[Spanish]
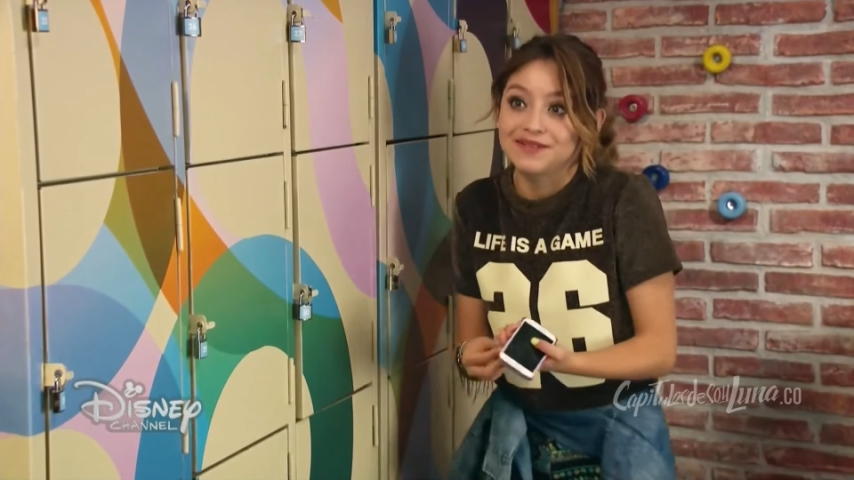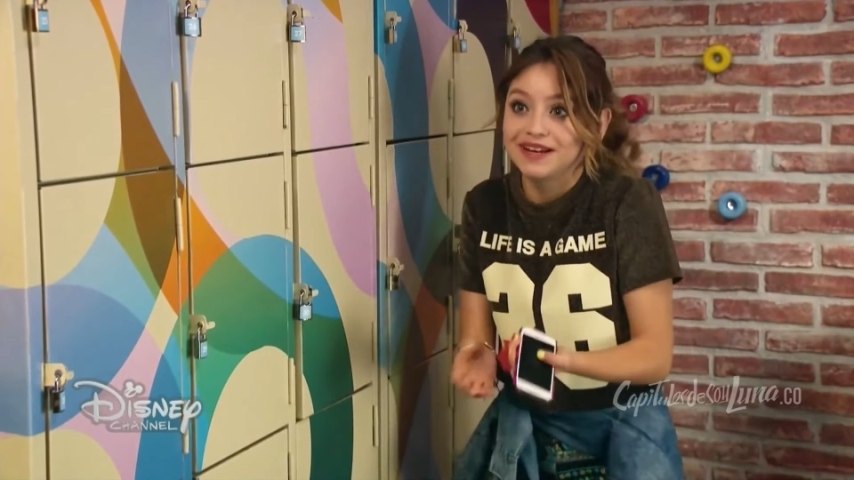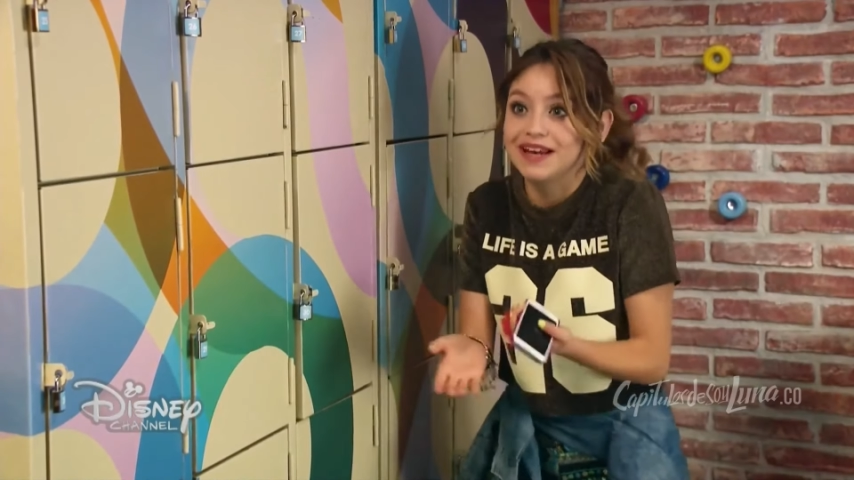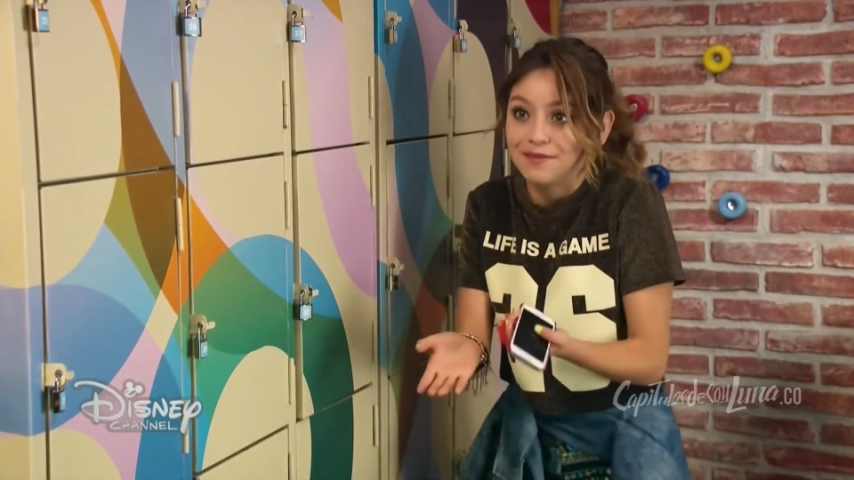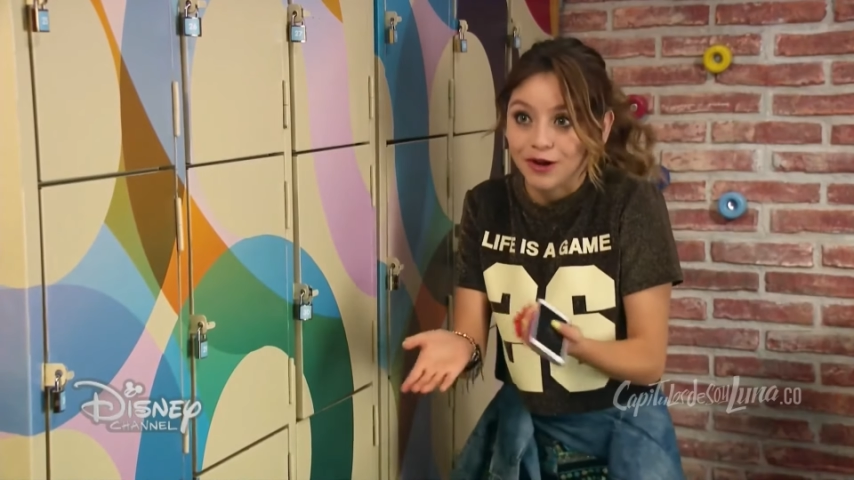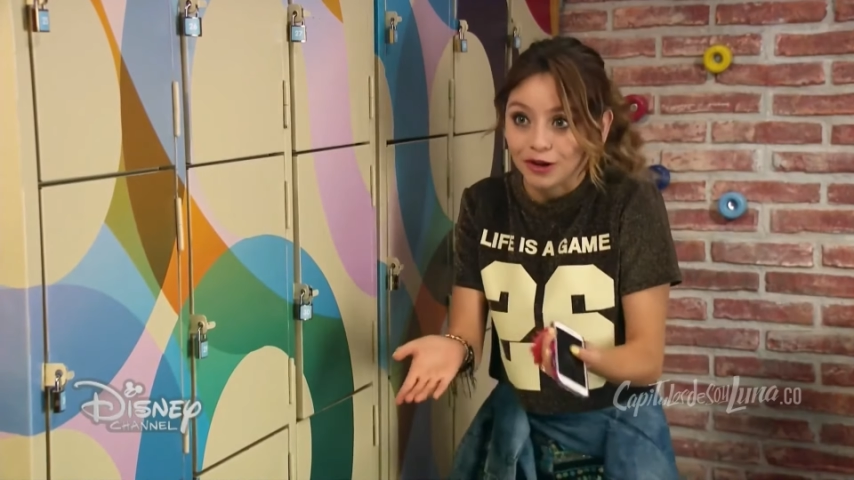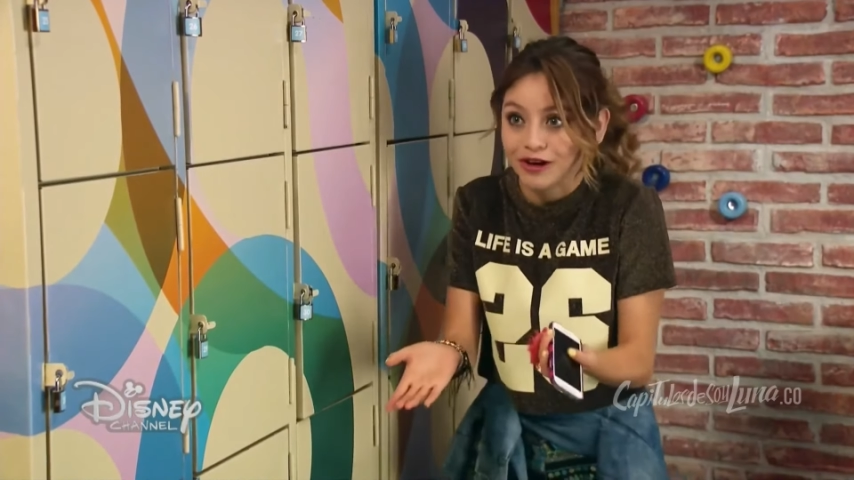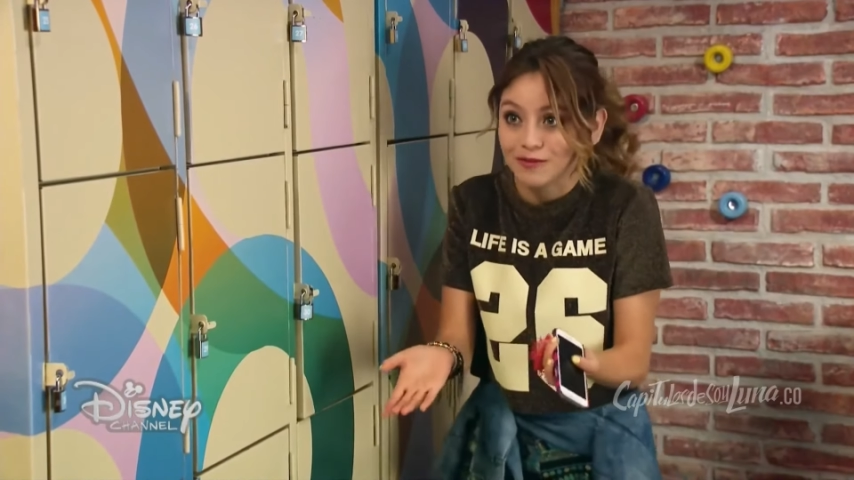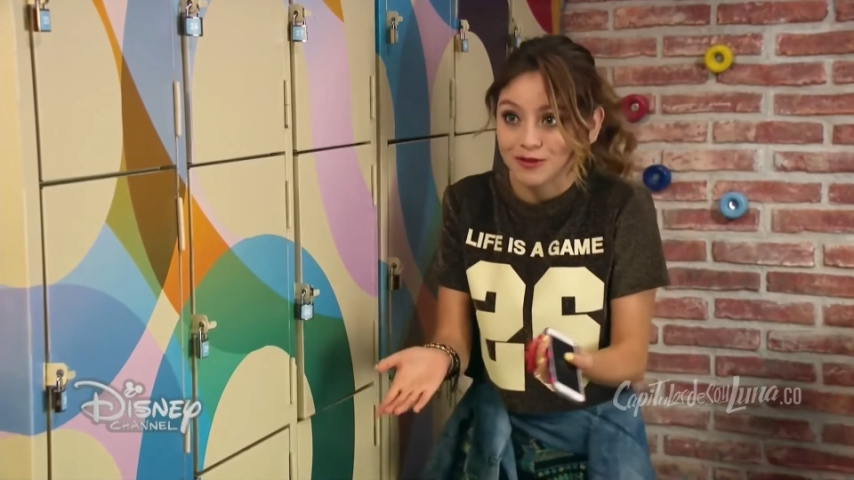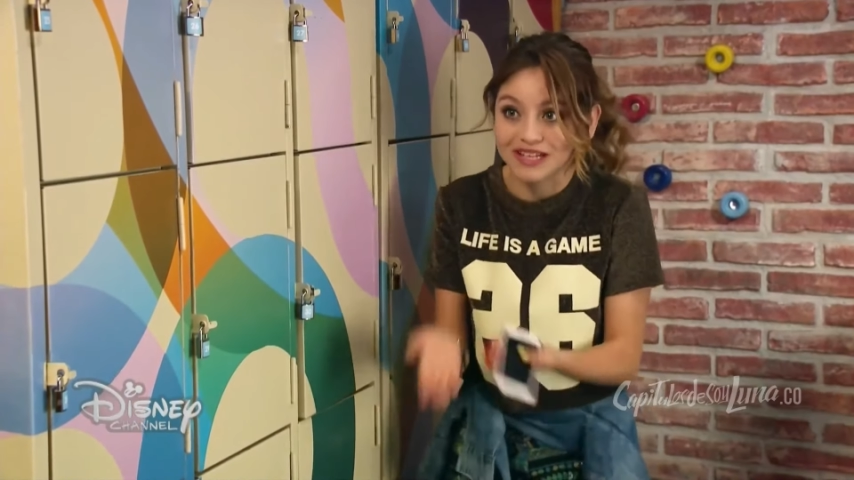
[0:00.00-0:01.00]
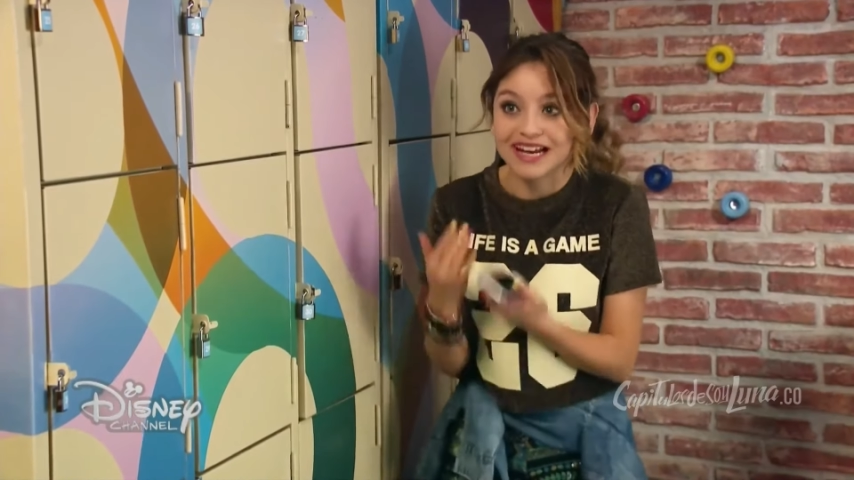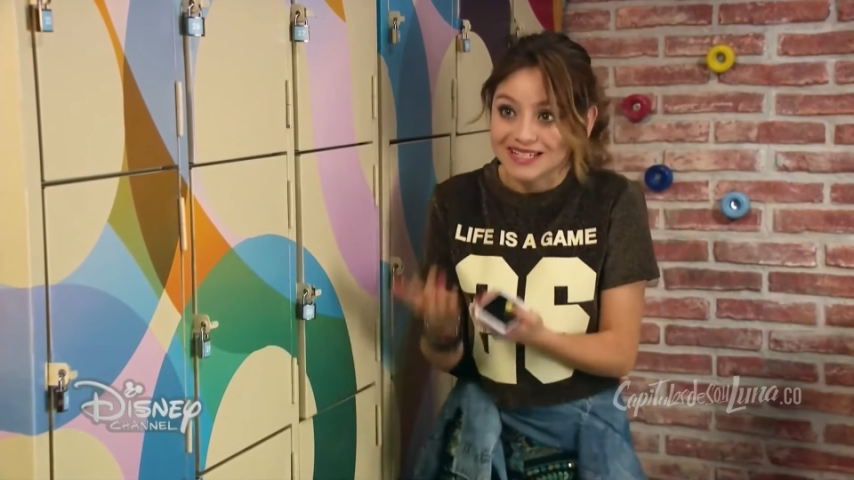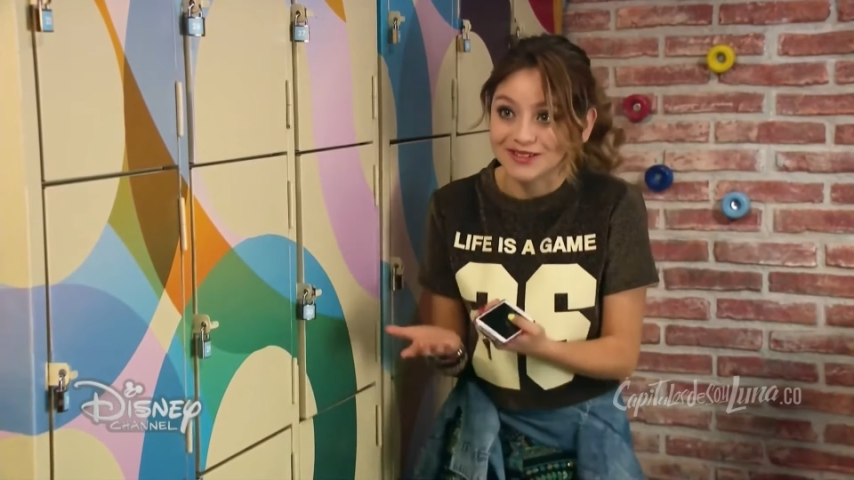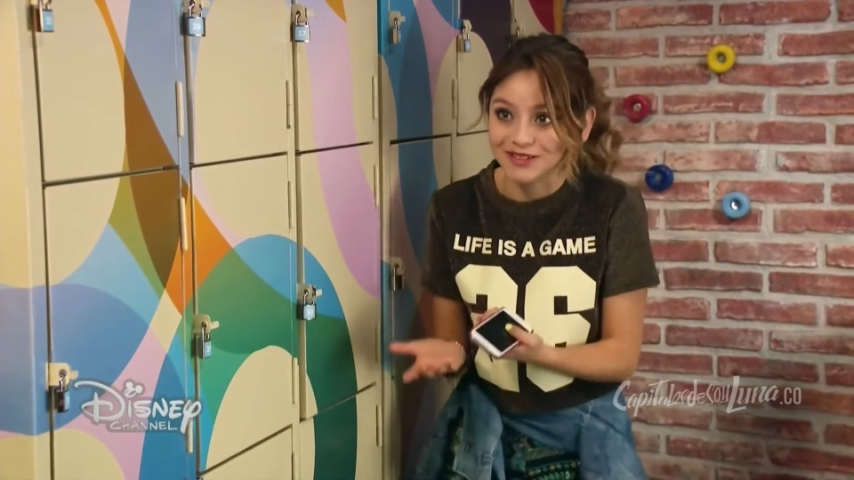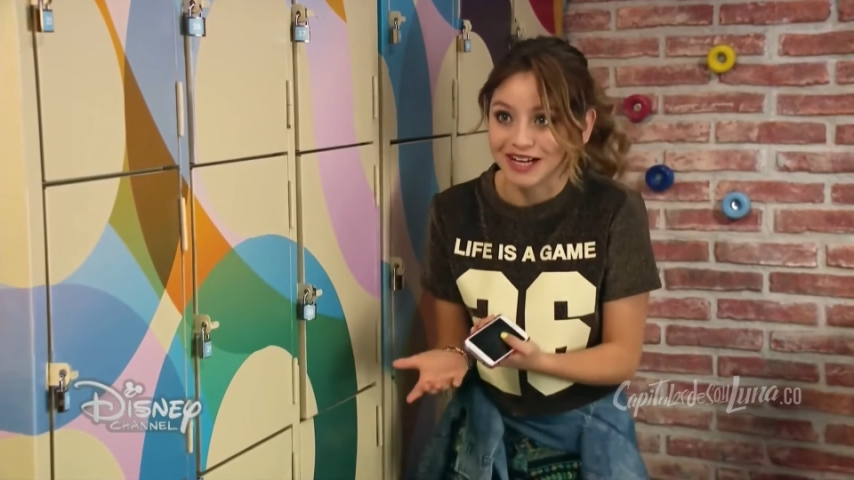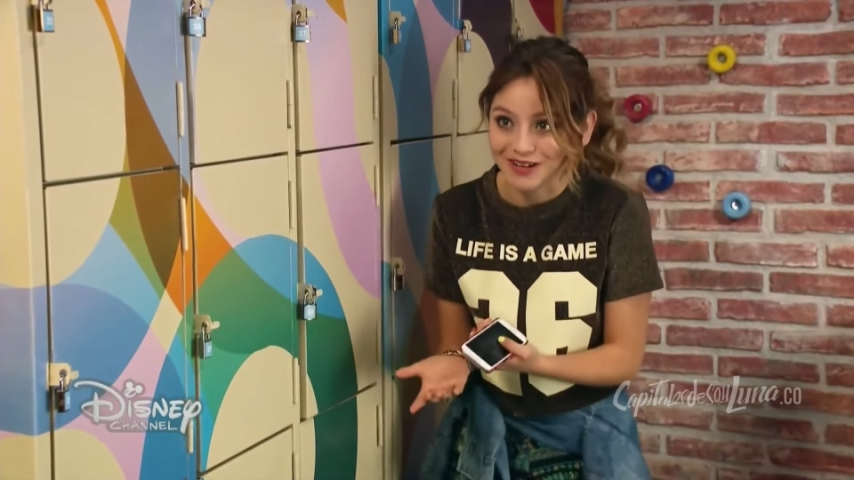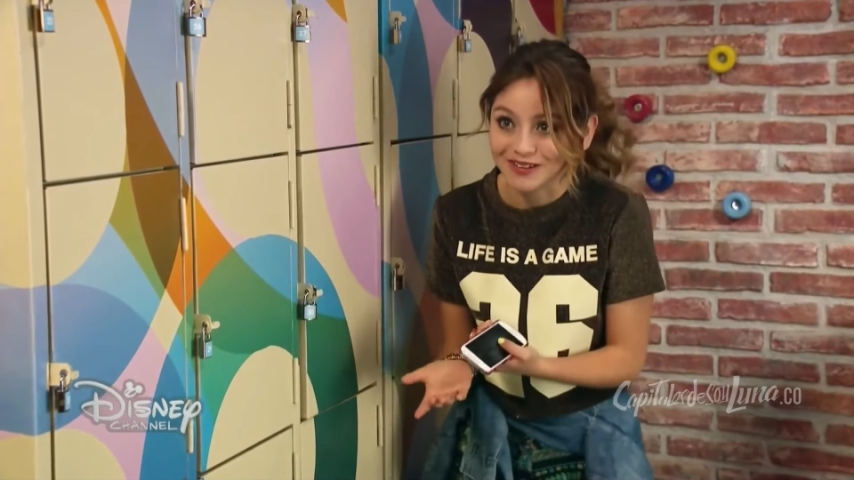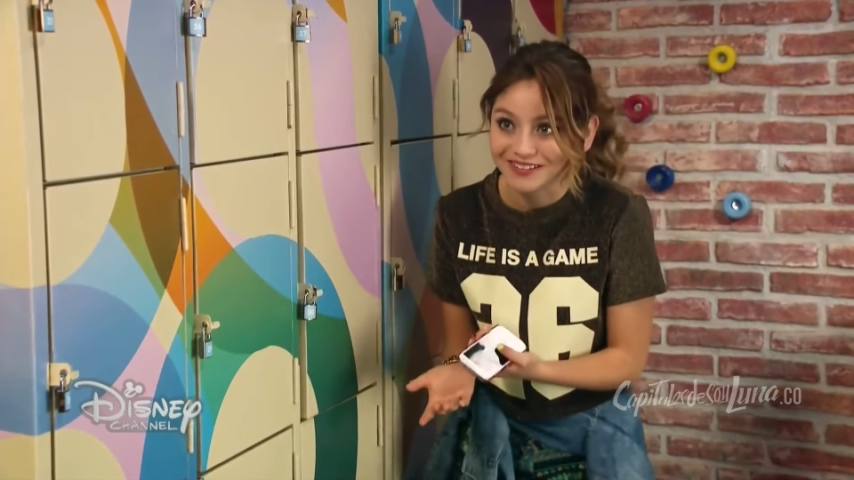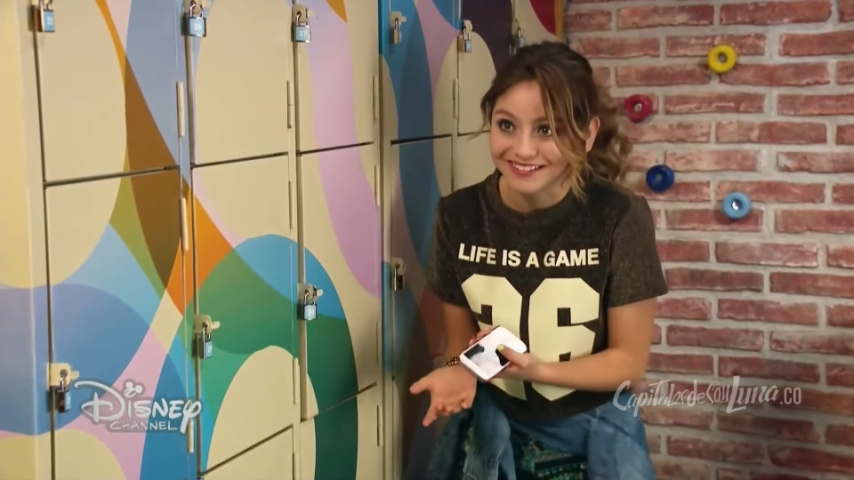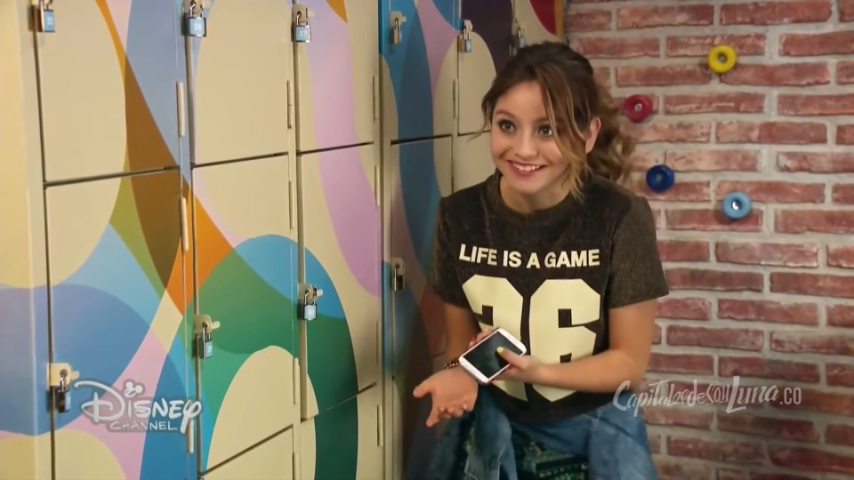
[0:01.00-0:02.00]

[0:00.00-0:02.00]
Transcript: es que viene la productora musical a escucharlo.